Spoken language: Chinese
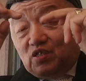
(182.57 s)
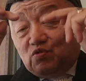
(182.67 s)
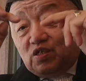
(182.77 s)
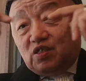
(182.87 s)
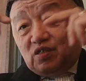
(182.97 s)
跟
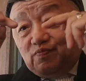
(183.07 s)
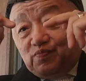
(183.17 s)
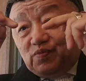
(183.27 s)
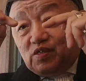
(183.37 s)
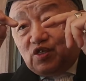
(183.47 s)

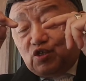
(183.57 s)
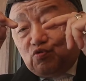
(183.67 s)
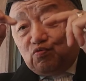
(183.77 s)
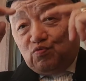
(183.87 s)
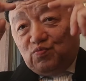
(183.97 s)
棘
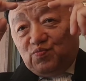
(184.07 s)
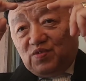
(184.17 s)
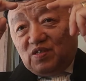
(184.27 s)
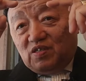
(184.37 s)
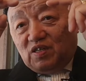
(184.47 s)
突，
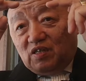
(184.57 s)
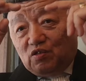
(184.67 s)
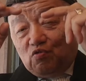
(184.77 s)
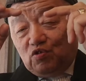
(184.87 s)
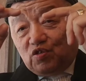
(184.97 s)
那
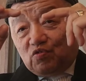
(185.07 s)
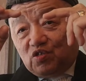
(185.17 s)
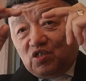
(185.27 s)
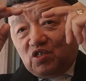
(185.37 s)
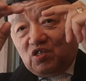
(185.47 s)
头后小
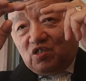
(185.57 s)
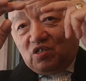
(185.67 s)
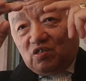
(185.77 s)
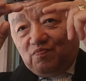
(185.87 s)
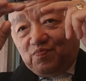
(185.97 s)
直肌是
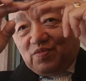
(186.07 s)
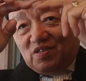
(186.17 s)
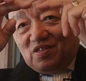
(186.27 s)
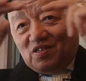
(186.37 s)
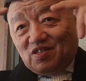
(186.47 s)

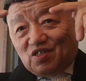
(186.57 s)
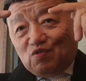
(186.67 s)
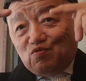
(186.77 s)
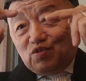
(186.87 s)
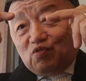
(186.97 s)

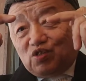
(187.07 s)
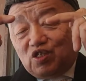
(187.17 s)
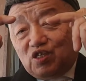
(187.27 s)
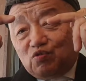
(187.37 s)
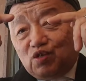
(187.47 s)
枕骨到第
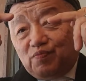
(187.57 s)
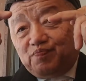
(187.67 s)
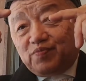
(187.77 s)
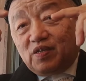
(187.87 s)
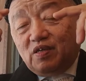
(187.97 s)
一颈椎，
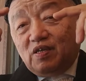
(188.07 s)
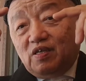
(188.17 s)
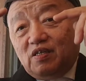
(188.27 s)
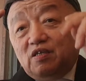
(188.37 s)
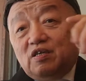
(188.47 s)

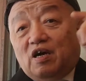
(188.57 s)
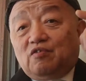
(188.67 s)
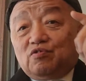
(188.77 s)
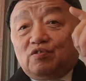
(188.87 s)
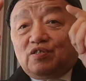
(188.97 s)
还
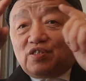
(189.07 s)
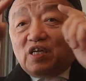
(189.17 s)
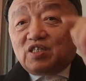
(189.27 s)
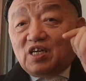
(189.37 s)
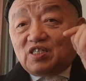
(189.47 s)
有
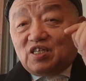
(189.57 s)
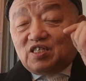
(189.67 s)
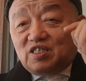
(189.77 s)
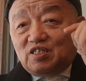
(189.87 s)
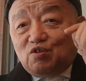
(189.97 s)
上下斜
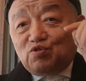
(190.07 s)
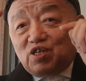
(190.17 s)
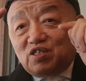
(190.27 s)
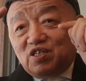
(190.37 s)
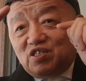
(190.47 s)
肌，头
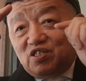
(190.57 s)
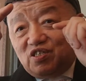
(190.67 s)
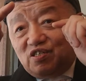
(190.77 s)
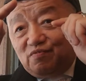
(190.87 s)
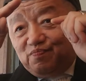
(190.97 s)
上斜肌
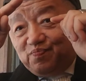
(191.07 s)
是